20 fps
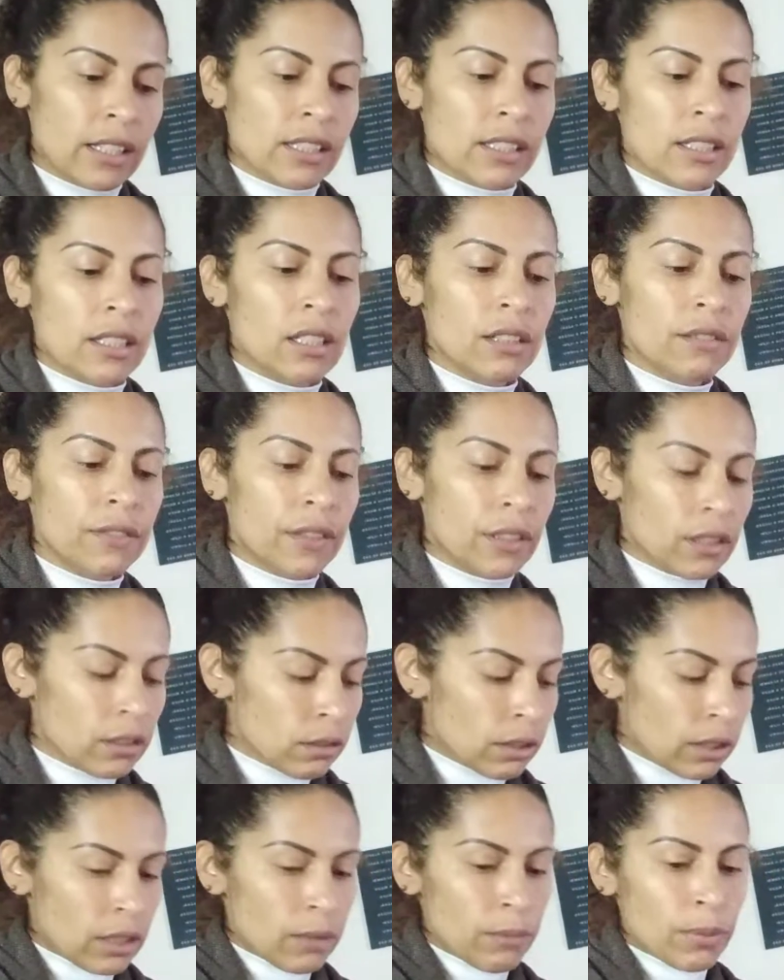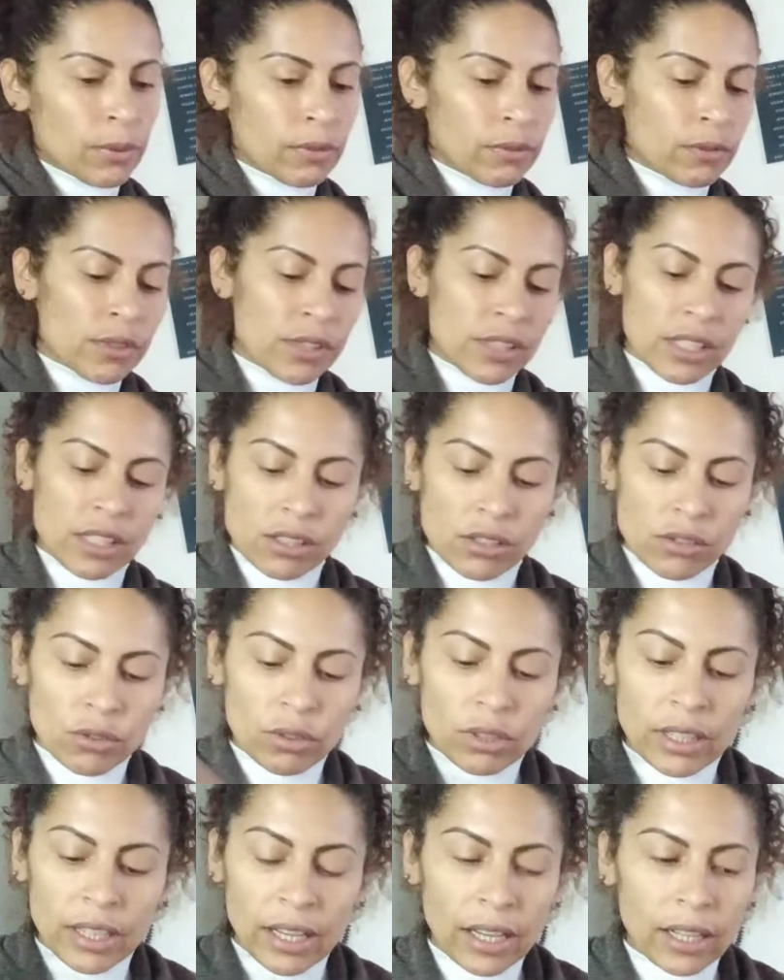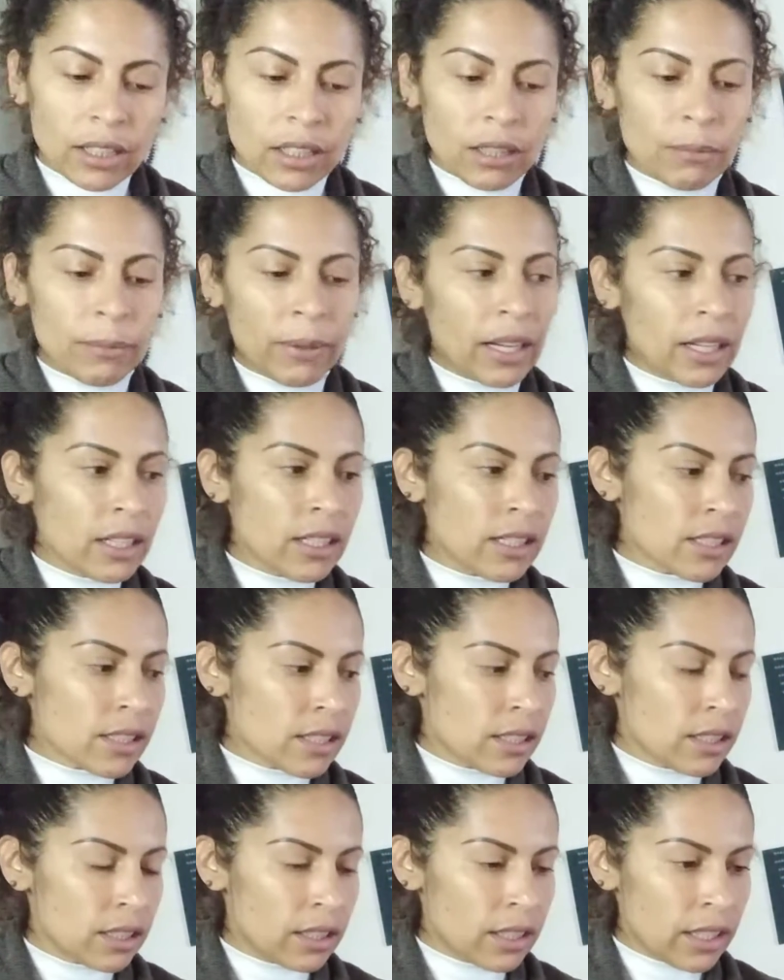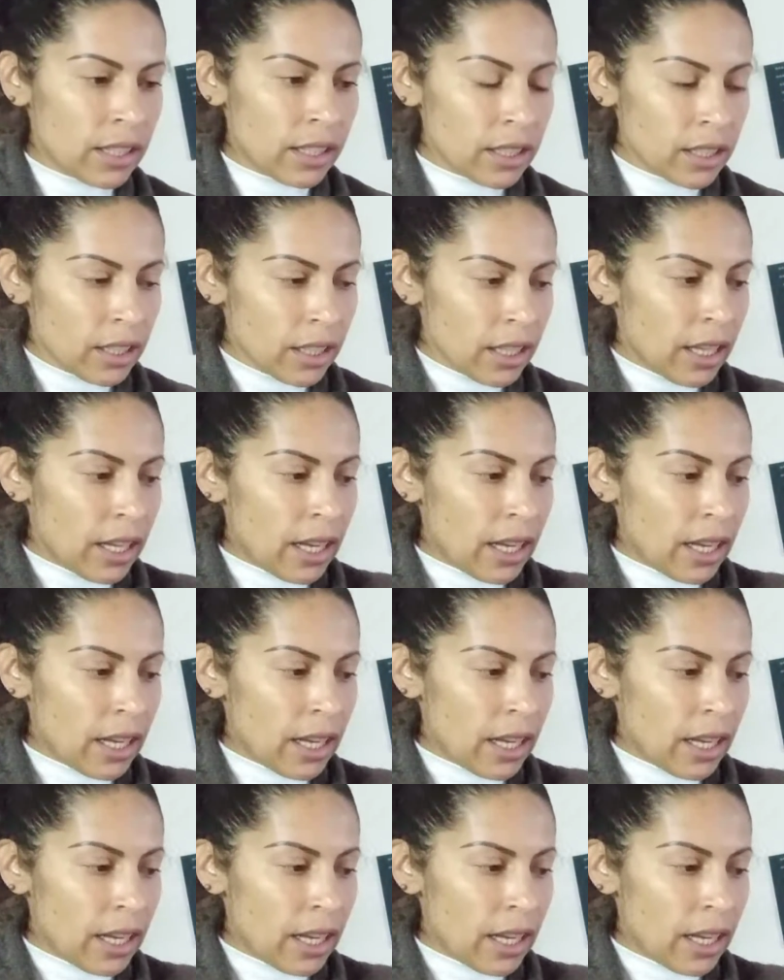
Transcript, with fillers: a estrela falando aqui para vocês se olharem mais, né?